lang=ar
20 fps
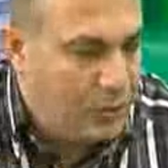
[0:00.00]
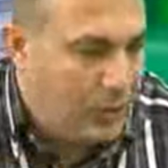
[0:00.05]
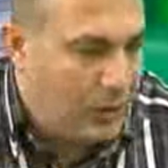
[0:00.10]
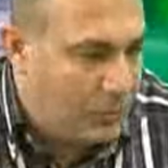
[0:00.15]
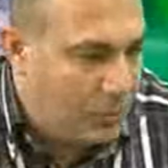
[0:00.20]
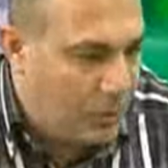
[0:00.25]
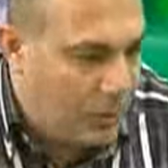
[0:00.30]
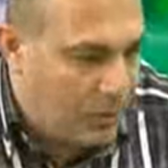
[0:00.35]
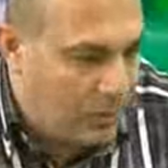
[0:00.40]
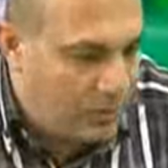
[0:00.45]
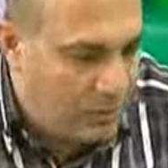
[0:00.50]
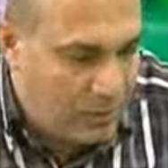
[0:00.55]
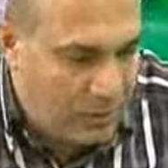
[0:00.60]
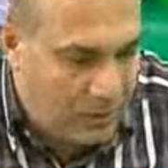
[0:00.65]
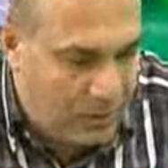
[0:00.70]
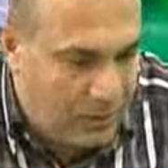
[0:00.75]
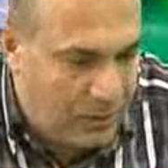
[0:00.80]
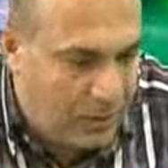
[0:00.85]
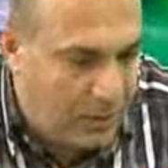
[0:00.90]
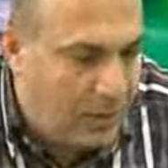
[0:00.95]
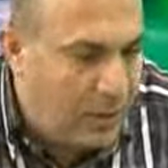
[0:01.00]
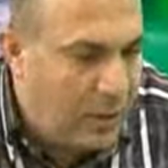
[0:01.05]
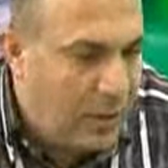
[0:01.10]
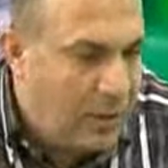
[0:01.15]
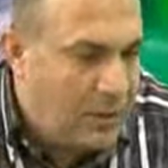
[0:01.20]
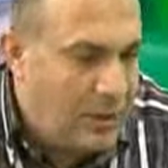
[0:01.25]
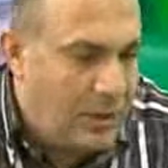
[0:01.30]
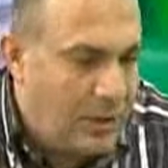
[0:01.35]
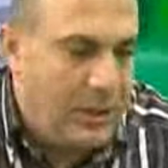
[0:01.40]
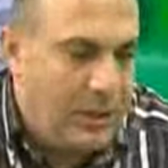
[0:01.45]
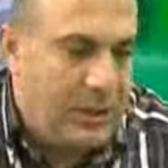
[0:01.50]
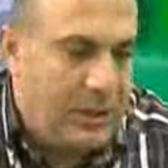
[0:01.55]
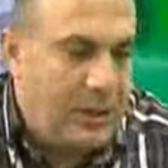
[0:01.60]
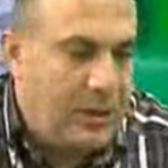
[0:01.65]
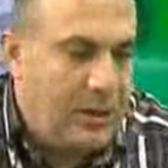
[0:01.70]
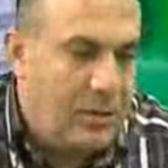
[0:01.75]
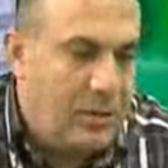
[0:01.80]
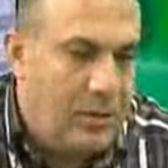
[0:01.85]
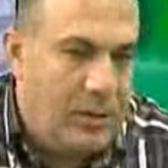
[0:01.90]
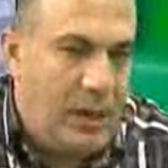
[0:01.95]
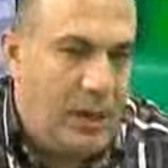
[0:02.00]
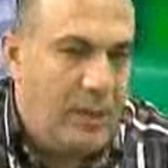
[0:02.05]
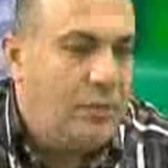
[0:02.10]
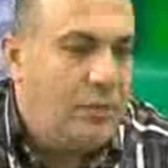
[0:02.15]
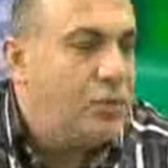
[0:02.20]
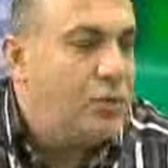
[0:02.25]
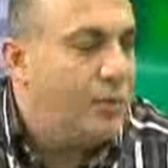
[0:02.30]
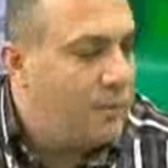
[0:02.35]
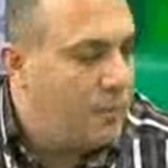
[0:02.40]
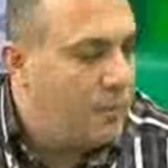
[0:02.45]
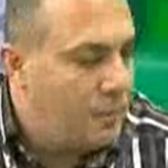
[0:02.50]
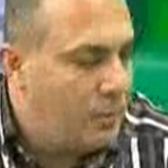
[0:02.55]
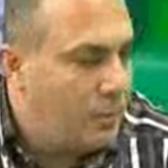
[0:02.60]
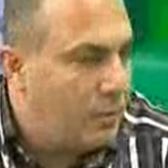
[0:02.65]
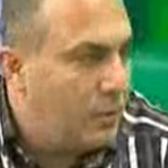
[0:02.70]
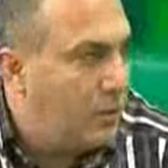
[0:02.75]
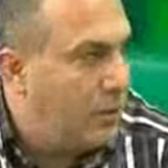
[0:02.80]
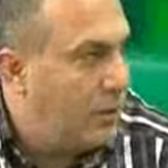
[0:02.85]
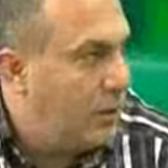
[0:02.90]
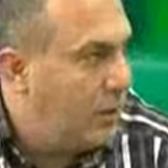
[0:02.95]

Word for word: عم يروح على يعني كل هول اللي عم بيشوفون